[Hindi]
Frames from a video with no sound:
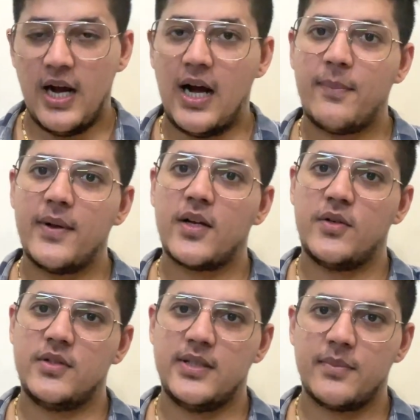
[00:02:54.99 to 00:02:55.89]
आप एक
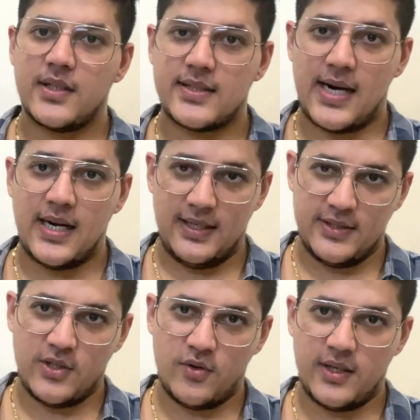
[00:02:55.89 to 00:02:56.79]
जिम का स्टैंड लेने
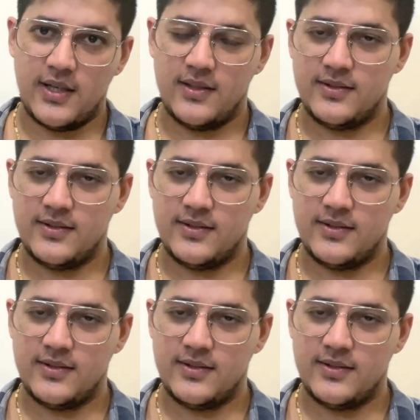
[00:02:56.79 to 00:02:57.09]
जाओगे ना